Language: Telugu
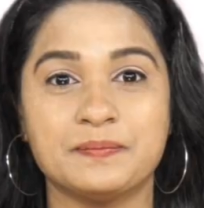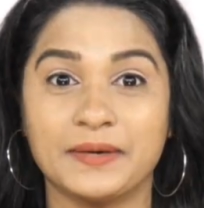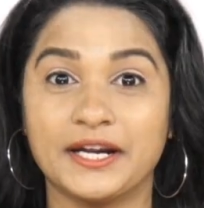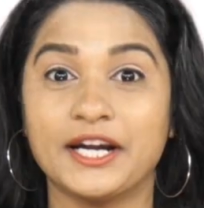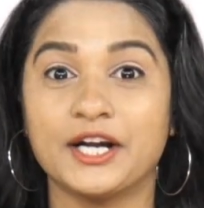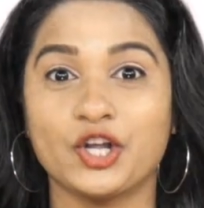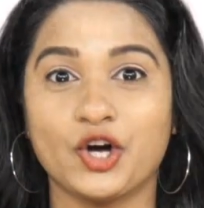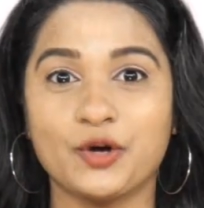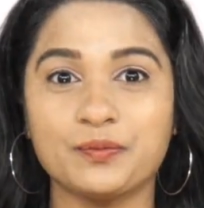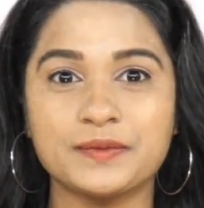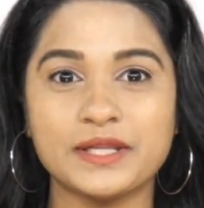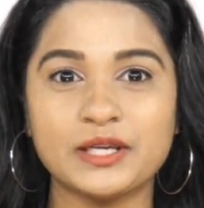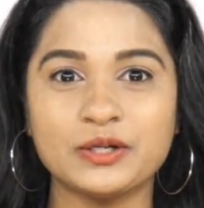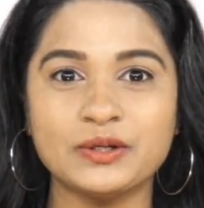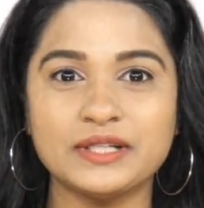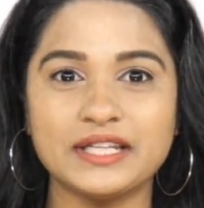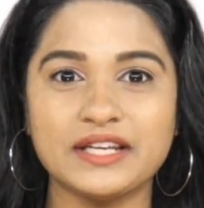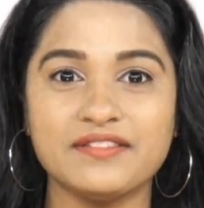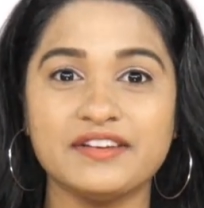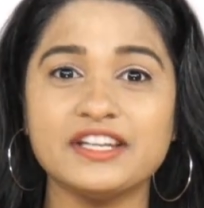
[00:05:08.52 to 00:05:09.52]
మన టాప్
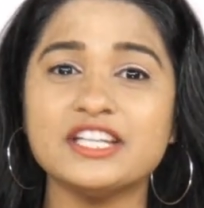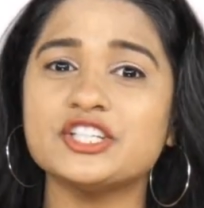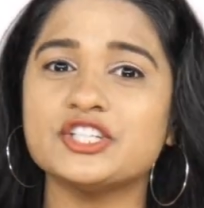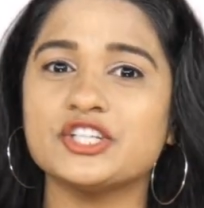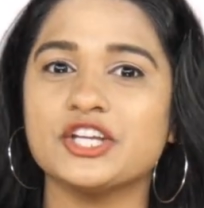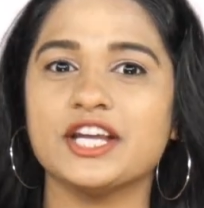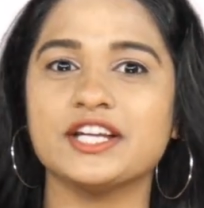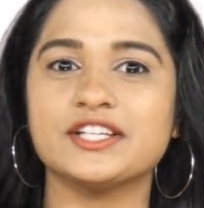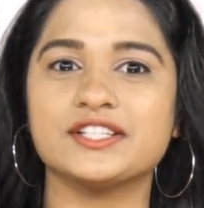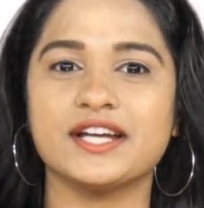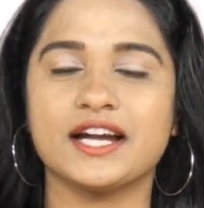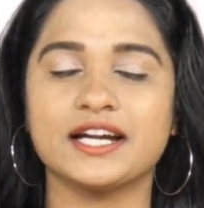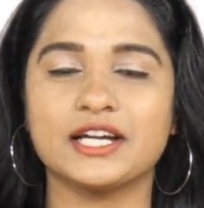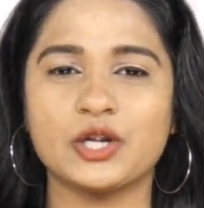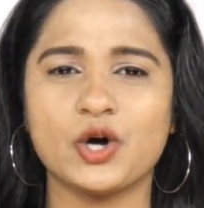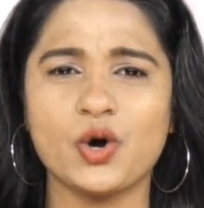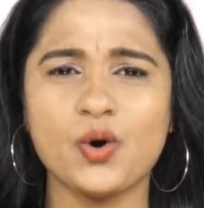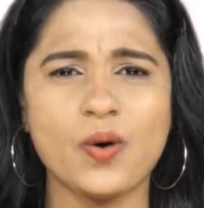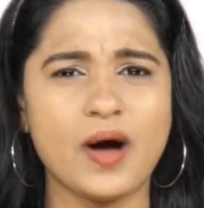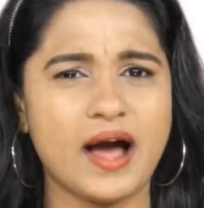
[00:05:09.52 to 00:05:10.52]
తెలుగు టీవీ షేర్ చాట్
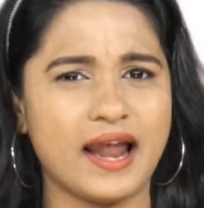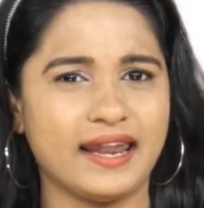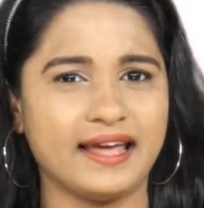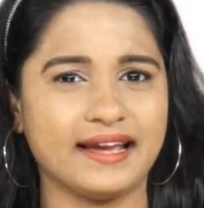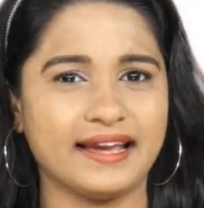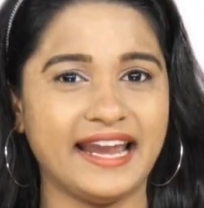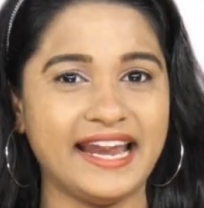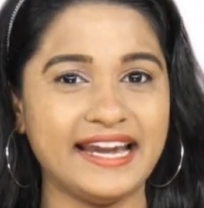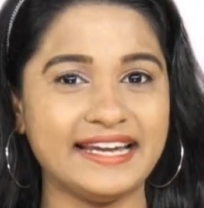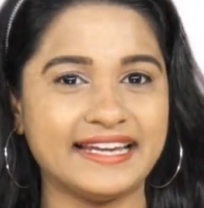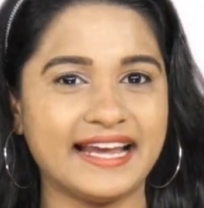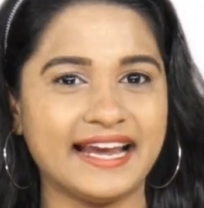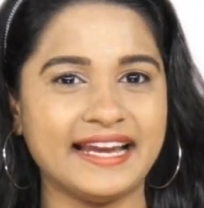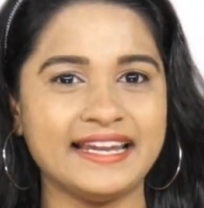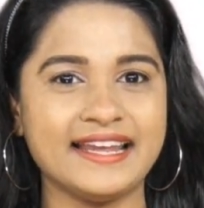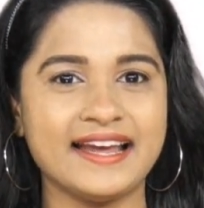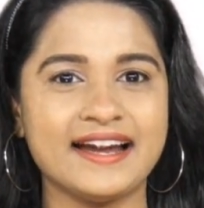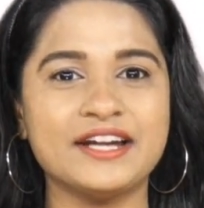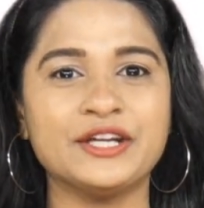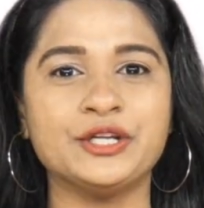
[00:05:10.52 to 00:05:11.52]
లో అలాగే
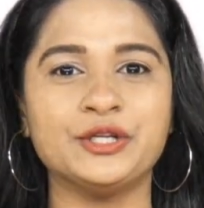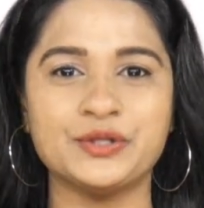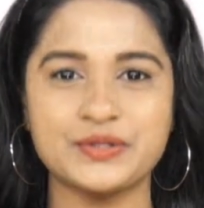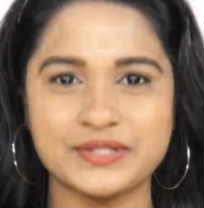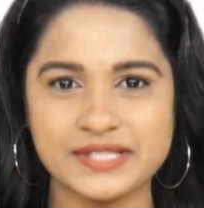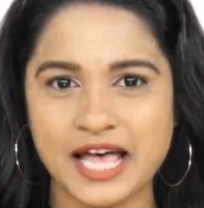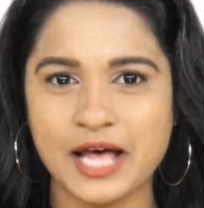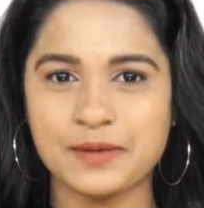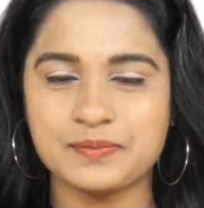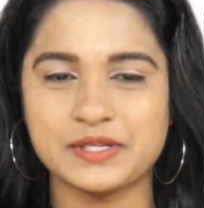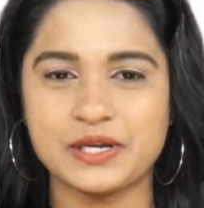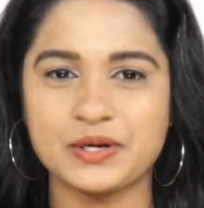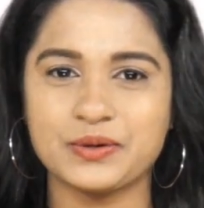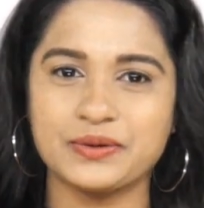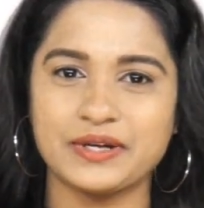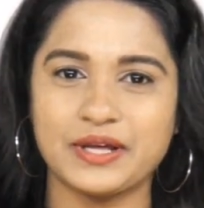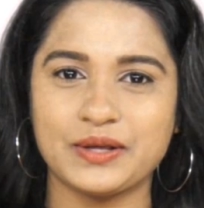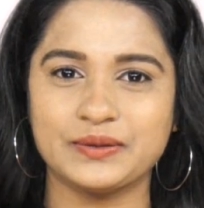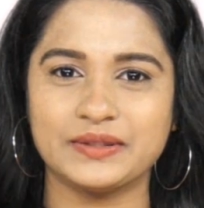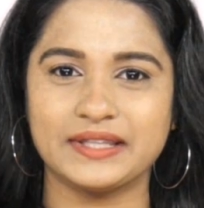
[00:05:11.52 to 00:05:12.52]
డైలీ హండ్ న్యూస్ హ్యాప్స్ లో
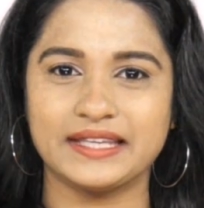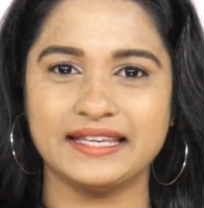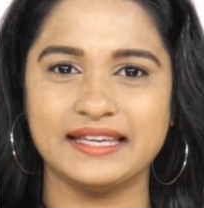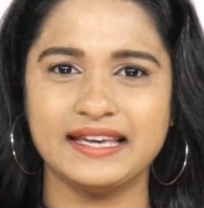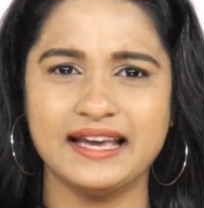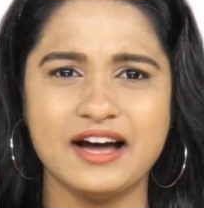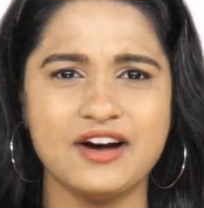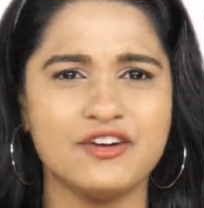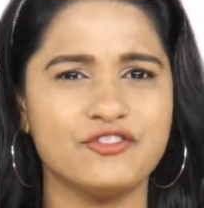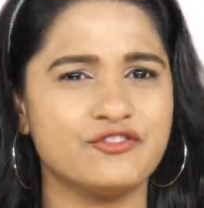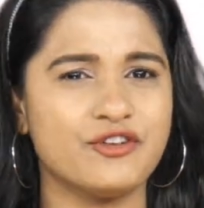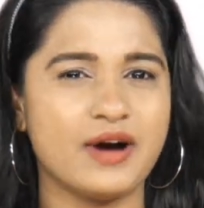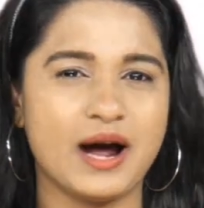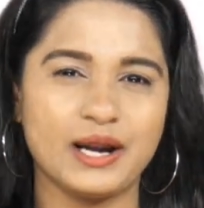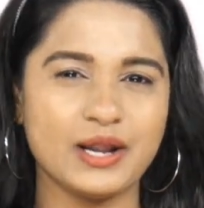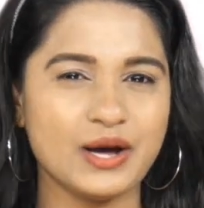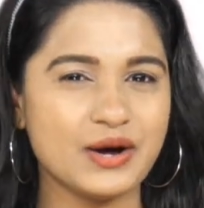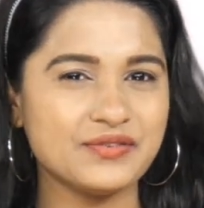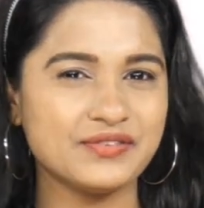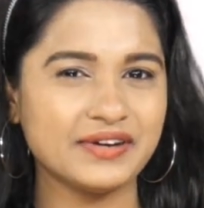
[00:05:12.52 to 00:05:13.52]
కూడా ఉంది
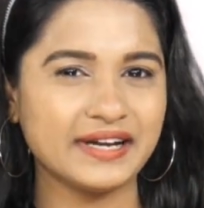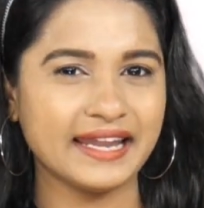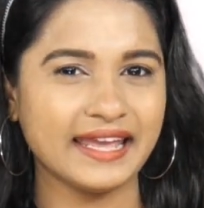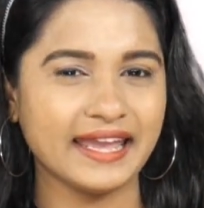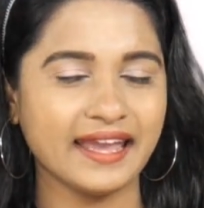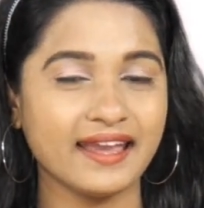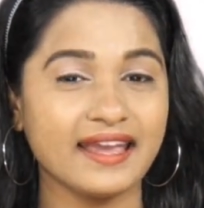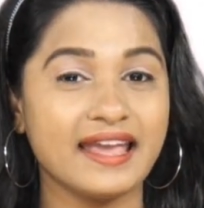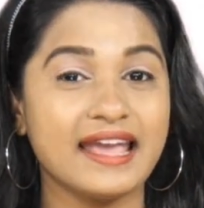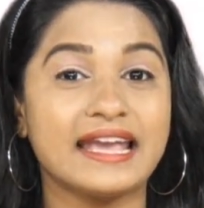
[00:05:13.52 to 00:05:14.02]
ఫాలో అవ్వండి